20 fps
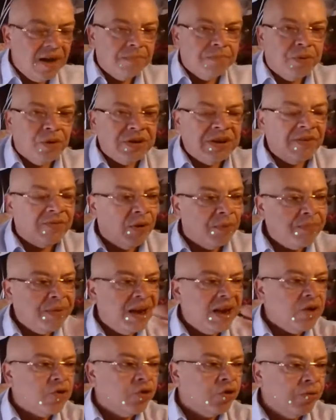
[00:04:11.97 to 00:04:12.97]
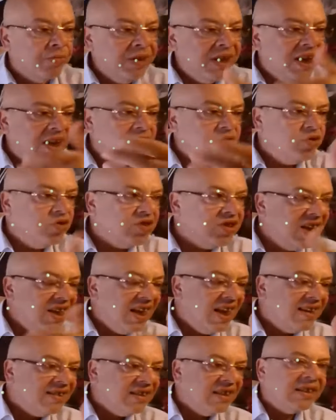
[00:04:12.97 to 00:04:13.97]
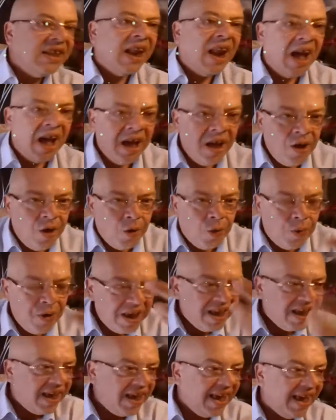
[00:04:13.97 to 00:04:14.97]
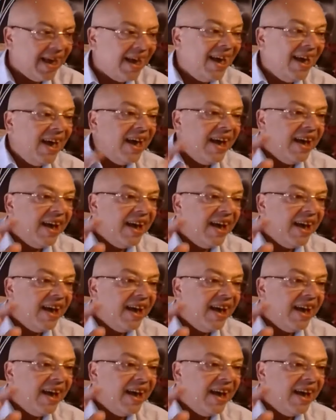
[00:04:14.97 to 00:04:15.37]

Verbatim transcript: بور ديفلوبي ليكونومي لاندستري اكسترا وي هي